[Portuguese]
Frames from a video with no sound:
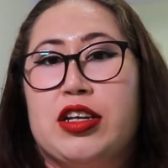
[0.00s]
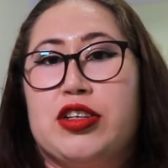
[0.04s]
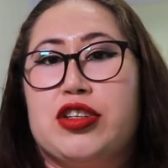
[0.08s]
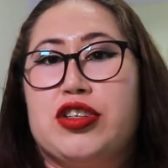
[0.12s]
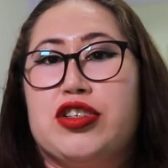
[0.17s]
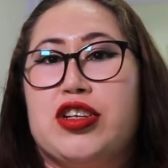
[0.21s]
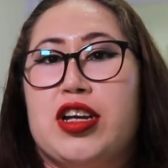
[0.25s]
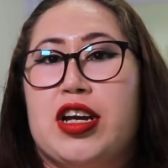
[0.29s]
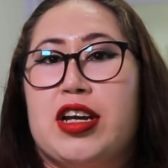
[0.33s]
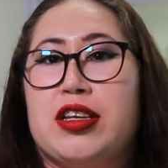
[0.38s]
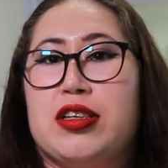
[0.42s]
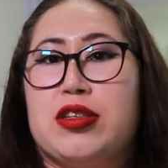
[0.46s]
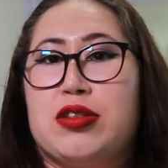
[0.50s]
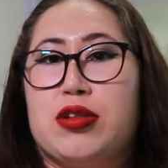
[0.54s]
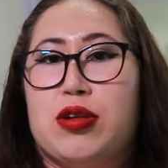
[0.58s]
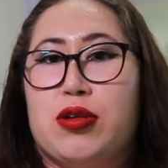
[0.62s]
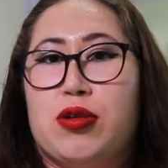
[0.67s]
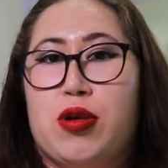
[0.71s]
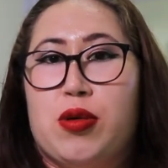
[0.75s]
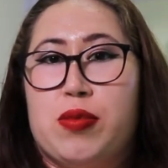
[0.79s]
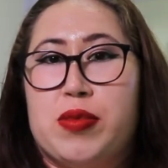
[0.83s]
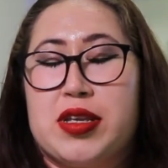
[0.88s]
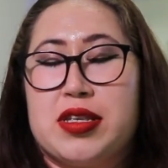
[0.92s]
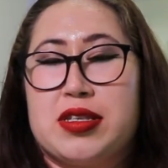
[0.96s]
Já
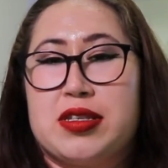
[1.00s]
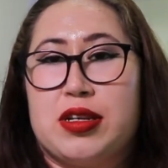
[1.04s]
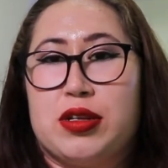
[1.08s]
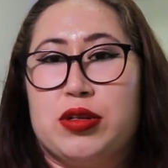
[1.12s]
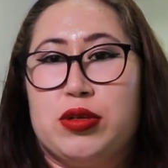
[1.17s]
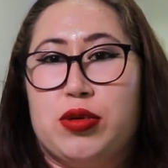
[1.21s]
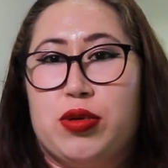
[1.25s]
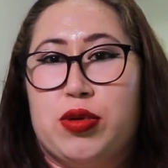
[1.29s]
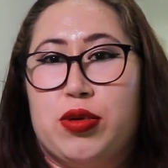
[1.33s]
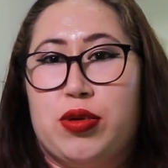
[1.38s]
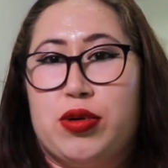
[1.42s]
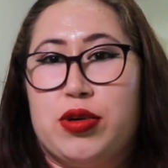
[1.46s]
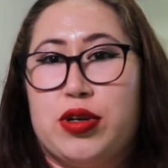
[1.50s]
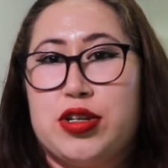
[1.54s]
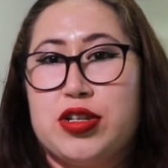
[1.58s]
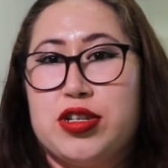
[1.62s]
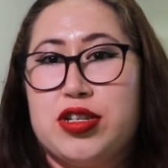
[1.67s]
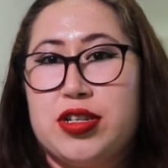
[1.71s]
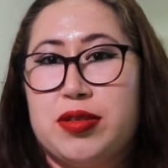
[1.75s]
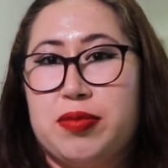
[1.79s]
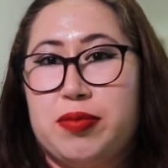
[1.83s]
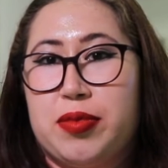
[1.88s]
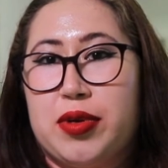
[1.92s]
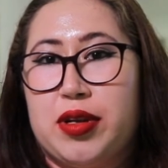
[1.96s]
estou começando
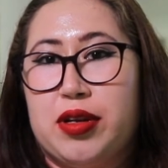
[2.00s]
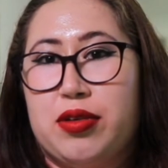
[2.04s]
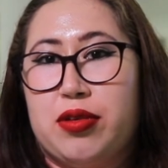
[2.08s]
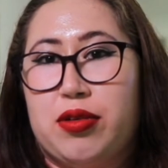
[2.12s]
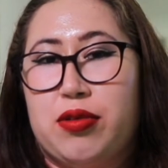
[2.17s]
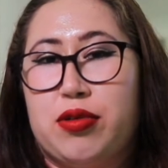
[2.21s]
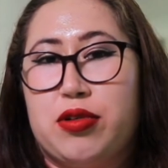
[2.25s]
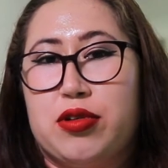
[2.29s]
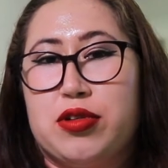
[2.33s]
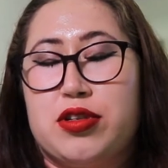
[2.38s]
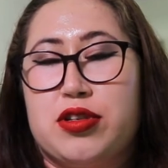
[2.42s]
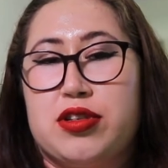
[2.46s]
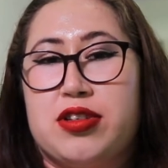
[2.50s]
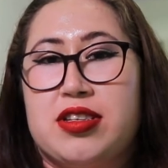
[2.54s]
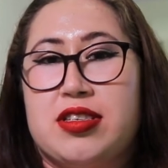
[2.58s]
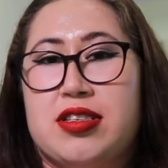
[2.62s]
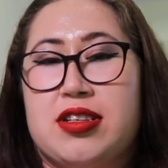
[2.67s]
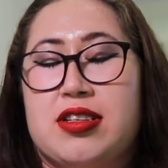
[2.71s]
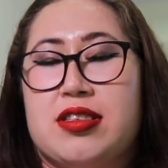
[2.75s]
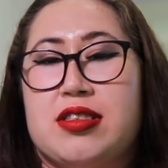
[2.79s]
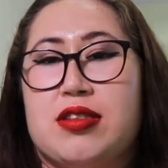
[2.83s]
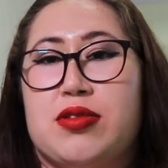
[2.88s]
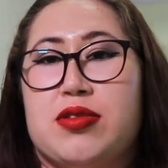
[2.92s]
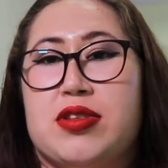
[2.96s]
hoje pelo curso de
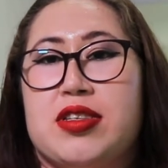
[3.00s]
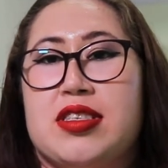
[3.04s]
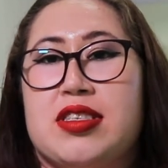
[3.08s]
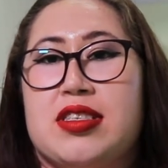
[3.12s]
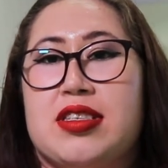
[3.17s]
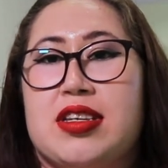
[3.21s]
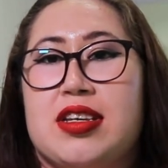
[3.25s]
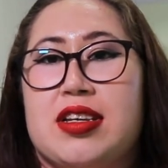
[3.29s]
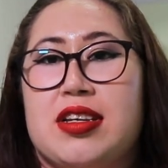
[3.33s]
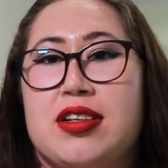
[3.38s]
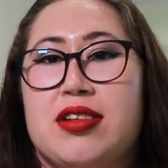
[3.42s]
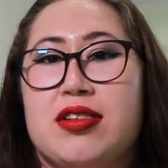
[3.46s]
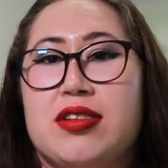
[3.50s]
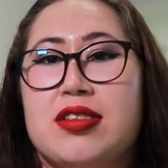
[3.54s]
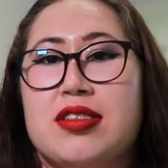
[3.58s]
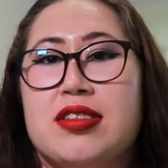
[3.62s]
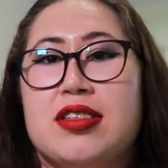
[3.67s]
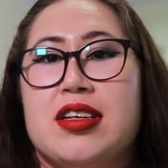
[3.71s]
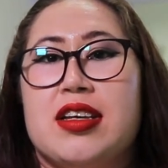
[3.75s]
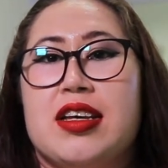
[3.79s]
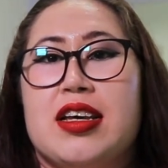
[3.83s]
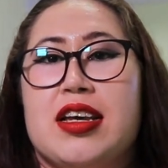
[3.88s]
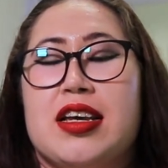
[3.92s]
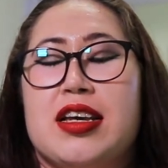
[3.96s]
extensão de cílios.
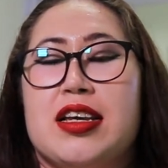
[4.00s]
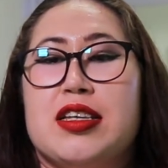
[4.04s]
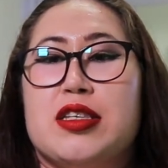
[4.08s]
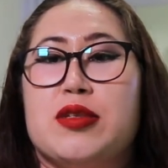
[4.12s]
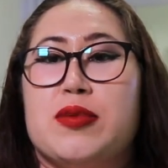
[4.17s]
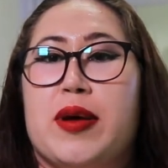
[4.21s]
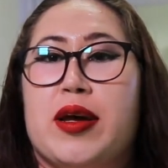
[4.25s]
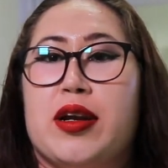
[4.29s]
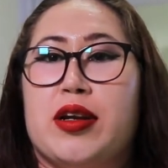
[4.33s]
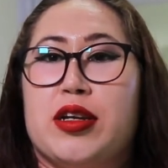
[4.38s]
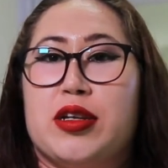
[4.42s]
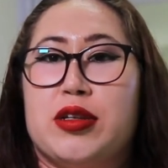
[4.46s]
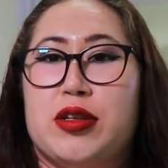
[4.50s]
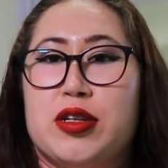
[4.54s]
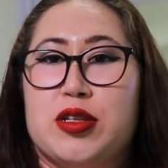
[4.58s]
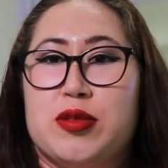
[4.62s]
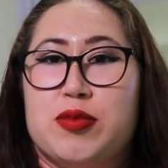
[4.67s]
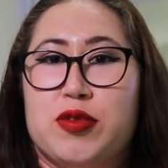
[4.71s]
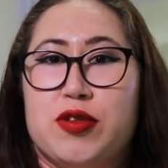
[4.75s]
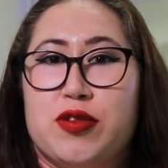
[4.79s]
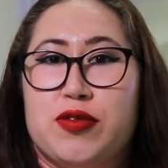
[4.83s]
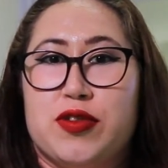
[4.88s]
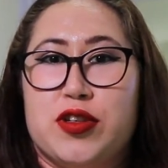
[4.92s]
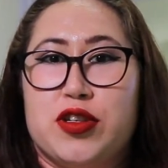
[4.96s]
Espero que
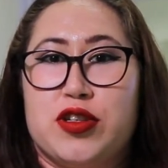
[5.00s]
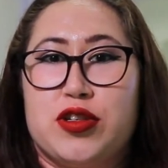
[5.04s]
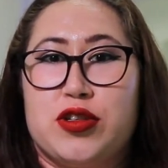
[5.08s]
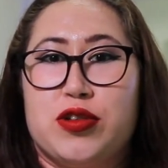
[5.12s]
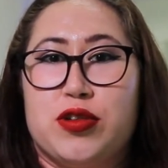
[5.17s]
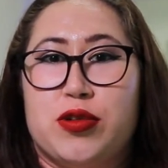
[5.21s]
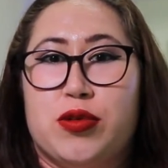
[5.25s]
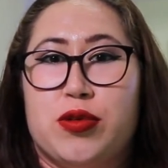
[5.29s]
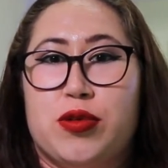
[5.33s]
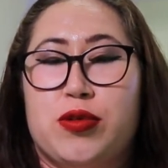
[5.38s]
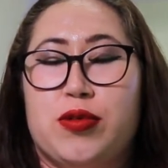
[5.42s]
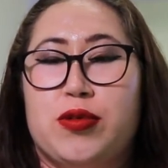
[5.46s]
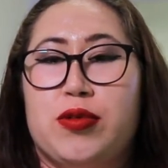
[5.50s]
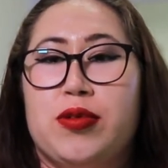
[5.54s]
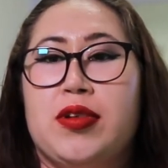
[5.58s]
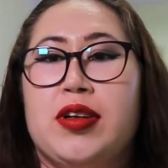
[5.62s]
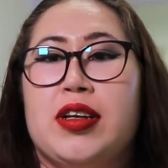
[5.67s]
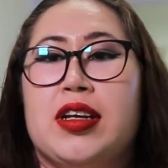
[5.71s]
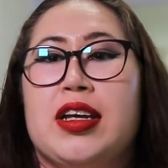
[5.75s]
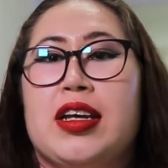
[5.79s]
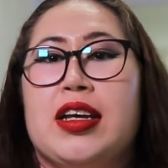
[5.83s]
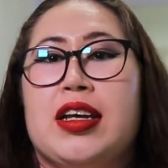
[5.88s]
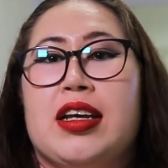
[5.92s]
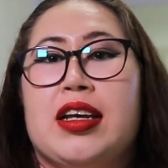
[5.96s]

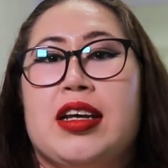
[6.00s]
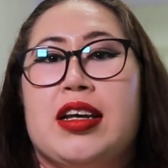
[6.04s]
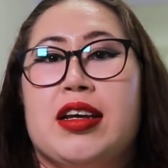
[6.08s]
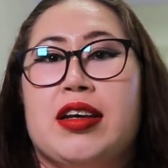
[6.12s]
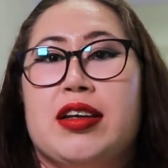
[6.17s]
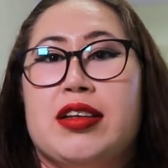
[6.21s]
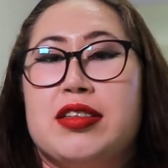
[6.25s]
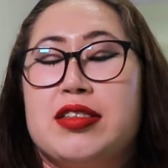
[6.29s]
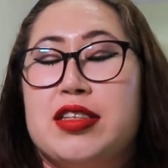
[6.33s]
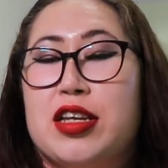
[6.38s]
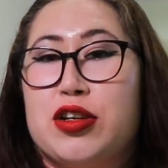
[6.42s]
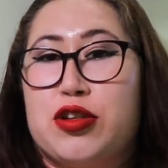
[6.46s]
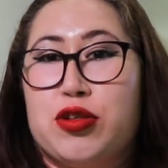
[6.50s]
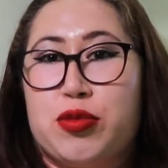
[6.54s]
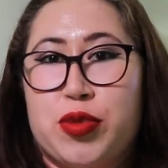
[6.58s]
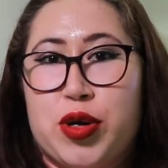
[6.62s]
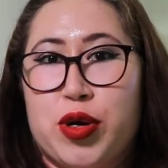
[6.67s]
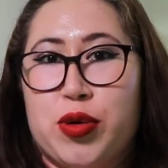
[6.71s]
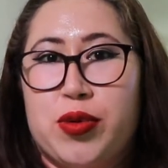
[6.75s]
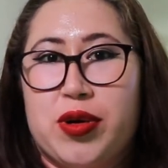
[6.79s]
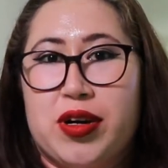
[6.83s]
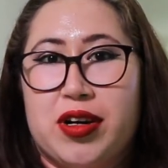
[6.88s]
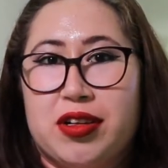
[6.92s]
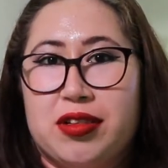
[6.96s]
2021 seja o
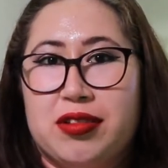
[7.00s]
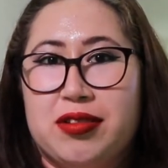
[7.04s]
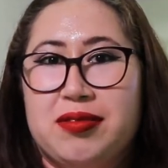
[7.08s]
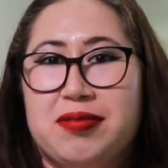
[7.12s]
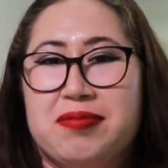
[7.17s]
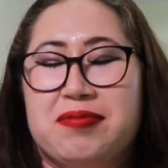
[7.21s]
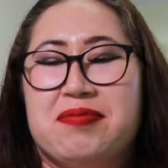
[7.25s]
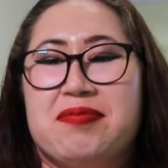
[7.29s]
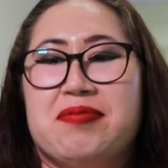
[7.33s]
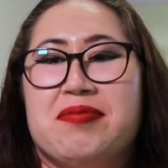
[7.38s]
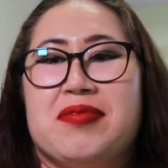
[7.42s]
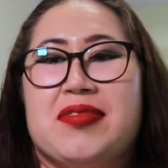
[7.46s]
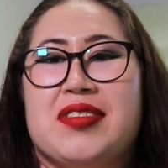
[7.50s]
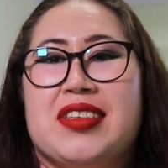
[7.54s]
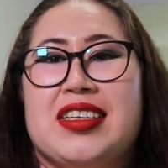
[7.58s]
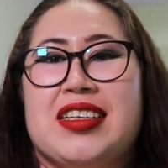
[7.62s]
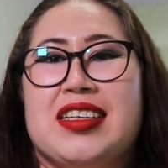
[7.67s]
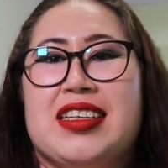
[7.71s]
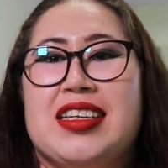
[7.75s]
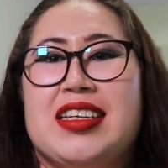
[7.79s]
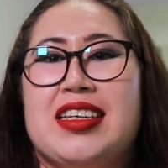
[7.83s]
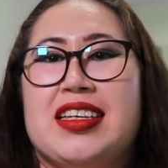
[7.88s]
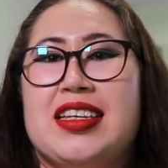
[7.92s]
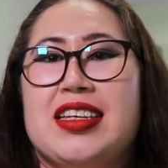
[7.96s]
meu ano
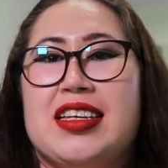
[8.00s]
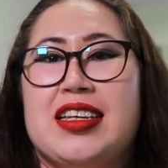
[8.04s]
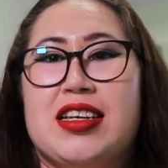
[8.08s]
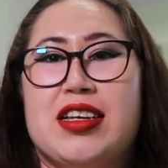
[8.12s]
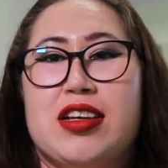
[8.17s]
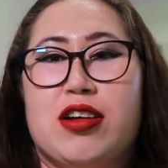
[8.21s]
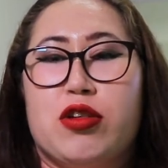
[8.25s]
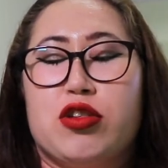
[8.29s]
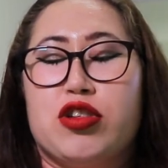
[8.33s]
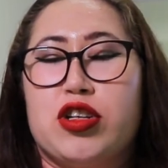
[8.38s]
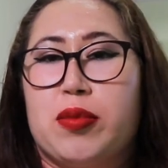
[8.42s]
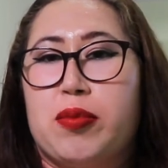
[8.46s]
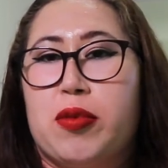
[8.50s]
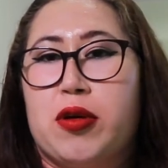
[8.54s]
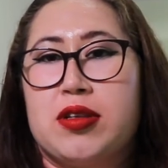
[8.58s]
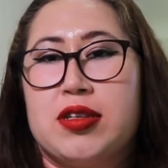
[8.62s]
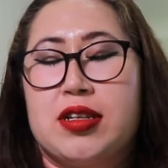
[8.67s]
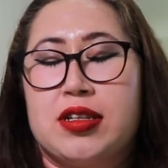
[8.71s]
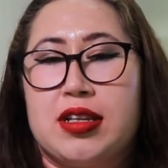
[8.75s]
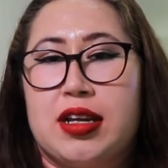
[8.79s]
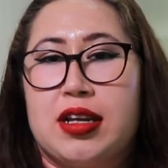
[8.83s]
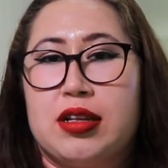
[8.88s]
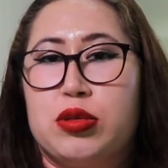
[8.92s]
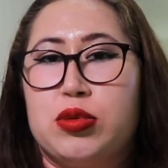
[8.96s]
e que eu já
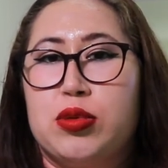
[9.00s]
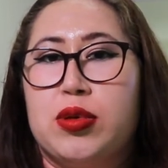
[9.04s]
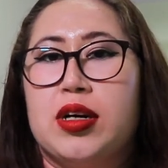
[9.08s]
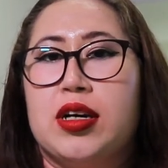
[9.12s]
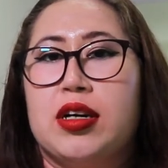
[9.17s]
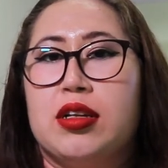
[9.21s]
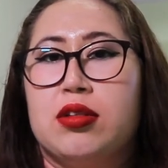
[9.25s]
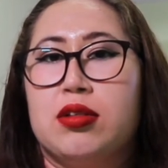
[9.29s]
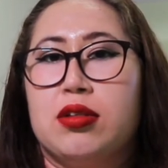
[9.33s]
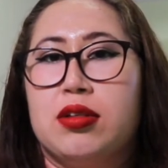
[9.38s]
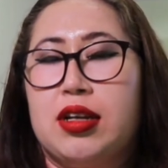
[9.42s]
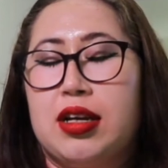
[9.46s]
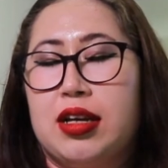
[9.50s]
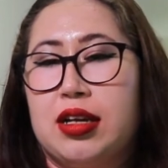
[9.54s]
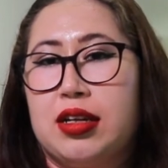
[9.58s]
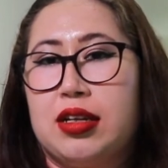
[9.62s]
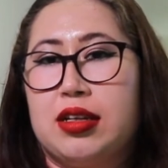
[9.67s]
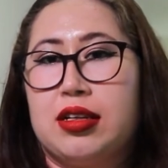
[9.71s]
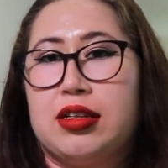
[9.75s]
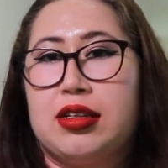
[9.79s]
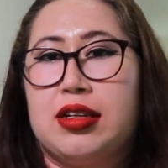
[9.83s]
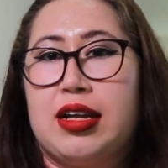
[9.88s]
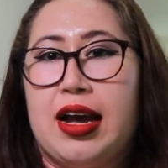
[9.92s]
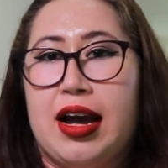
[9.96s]
possa estar atuando
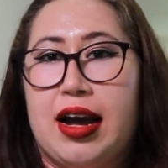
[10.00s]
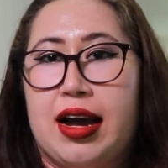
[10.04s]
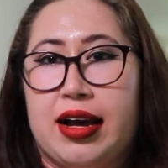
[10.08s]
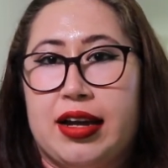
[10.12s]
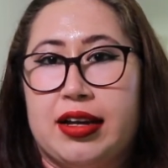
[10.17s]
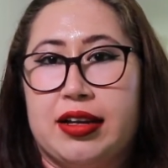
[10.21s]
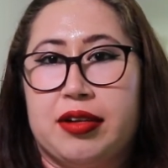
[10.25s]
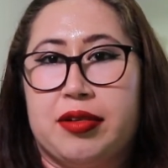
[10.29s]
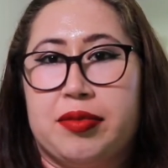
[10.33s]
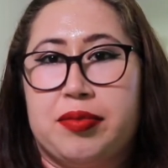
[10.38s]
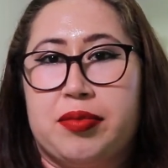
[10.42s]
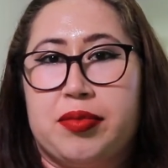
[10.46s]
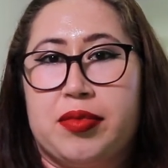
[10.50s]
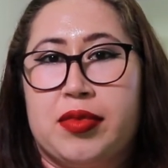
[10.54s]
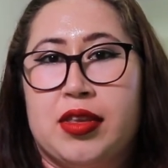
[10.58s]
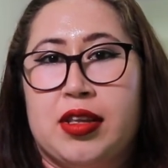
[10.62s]
na, na área.